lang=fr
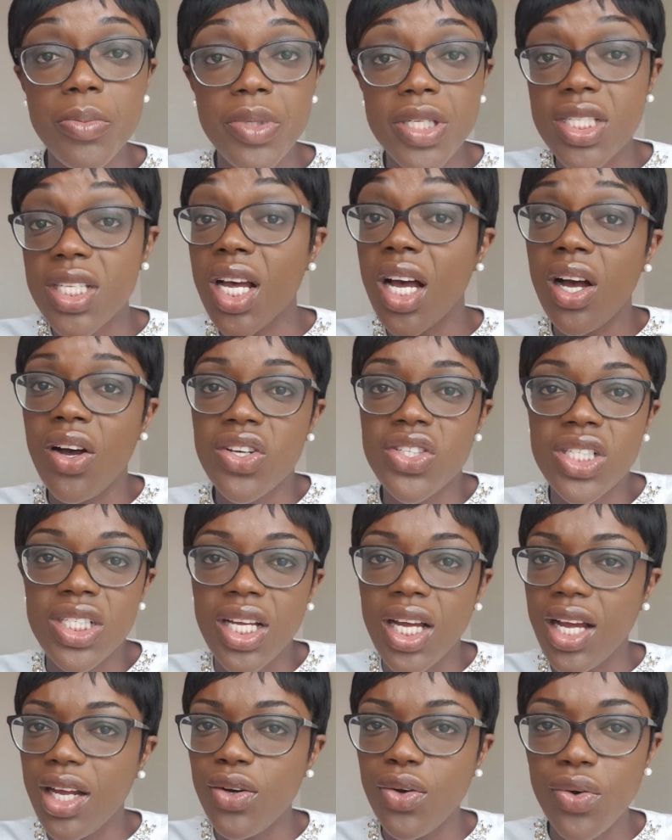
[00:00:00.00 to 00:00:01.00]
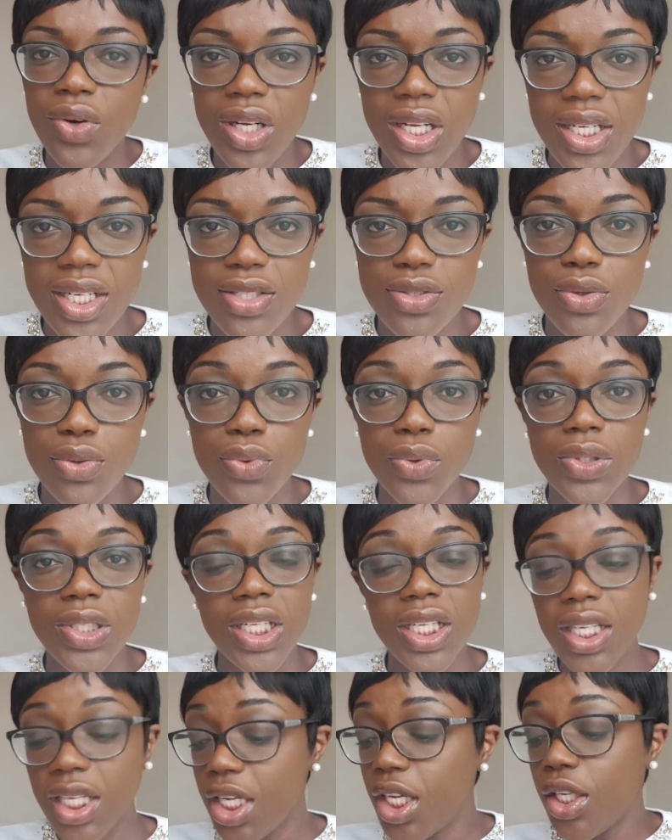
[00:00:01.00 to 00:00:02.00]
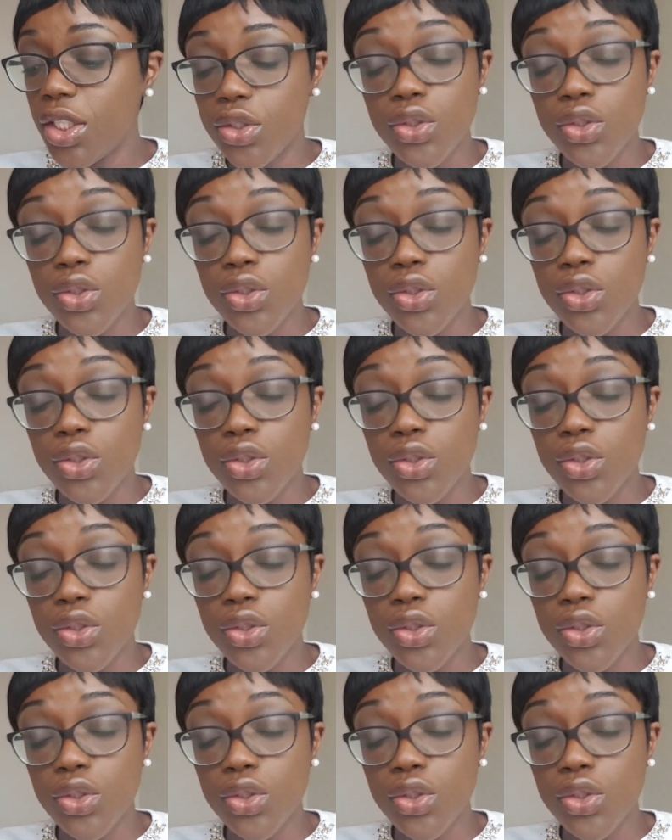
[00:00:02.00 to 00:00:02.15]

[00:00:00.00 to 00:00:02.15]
bizarres, en général, on les laisse de côté.